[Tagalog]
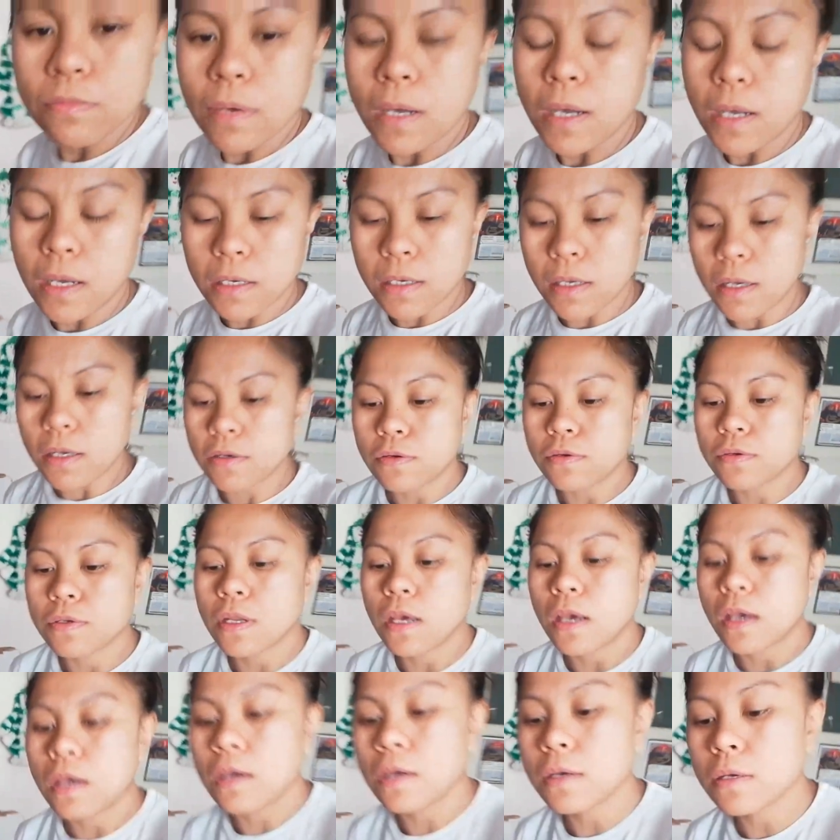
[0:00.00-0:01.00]
mag, ano,
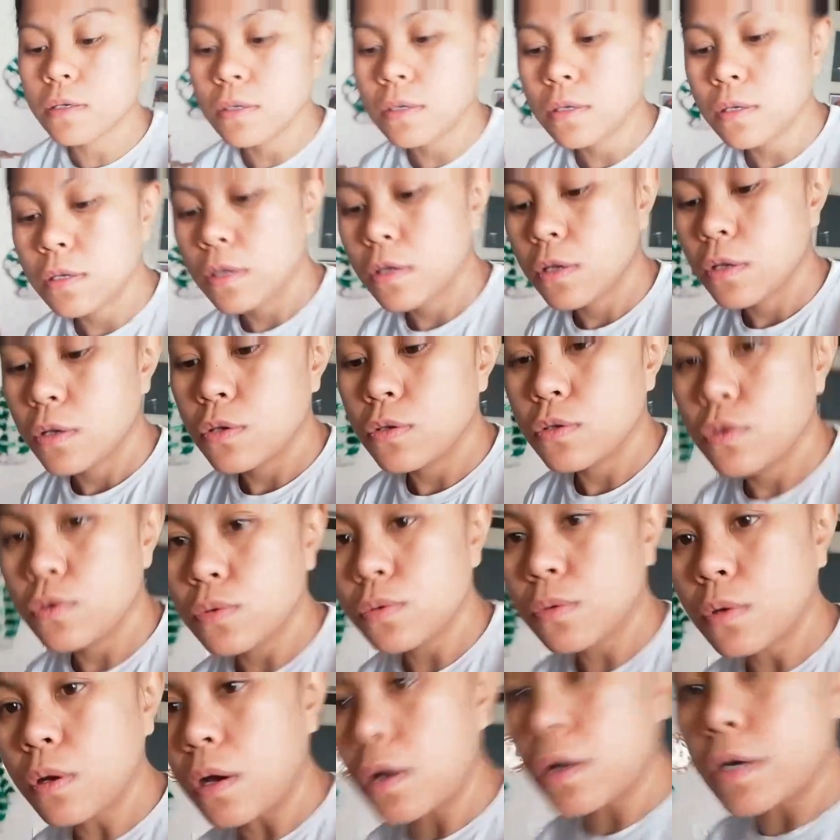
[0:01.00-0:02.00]
ng
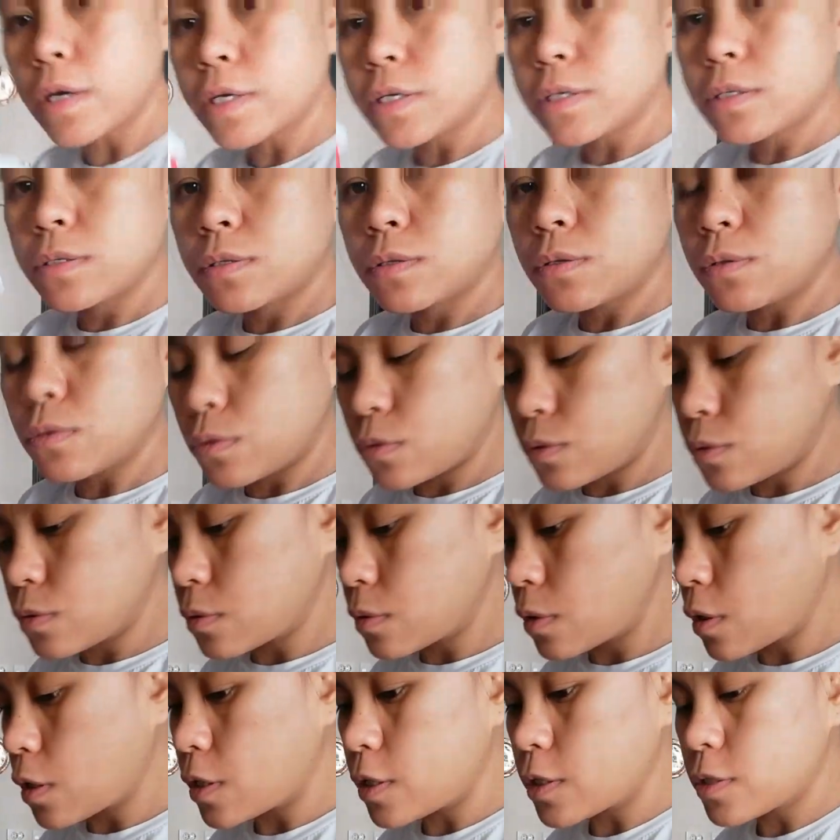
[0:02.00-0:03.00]
yogurt, yung
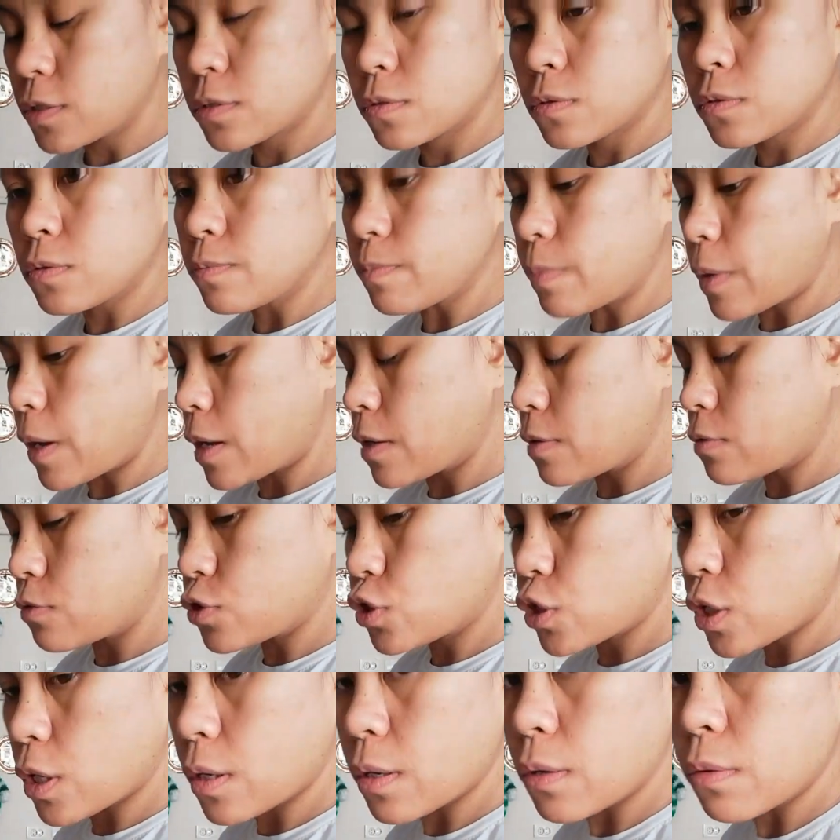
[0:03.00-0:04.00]
yogurt, kung paano
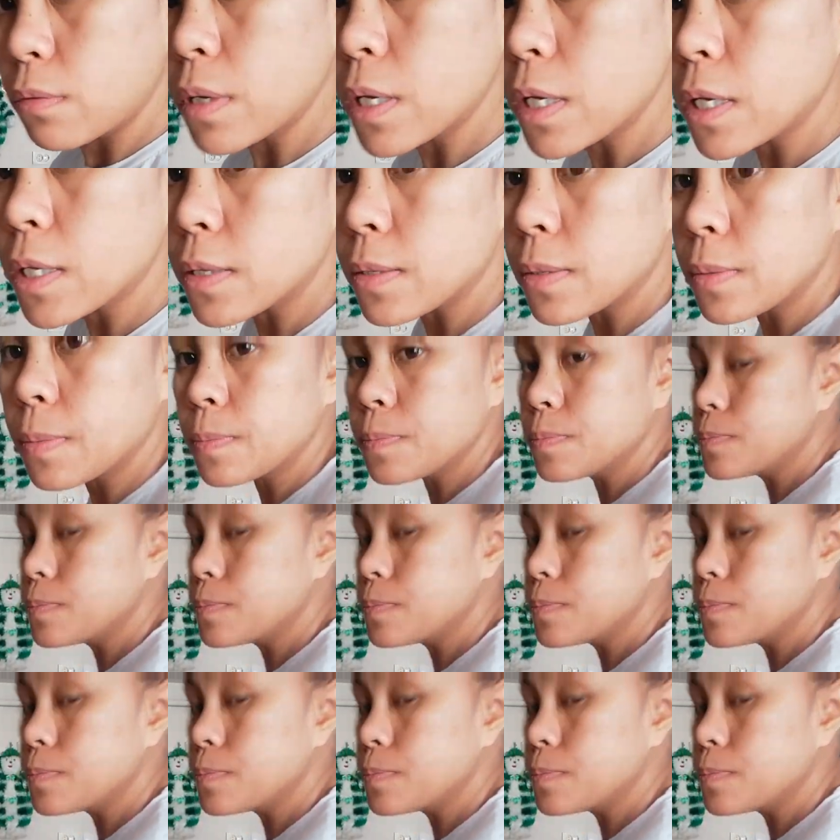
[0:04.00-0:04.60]
siya gawin.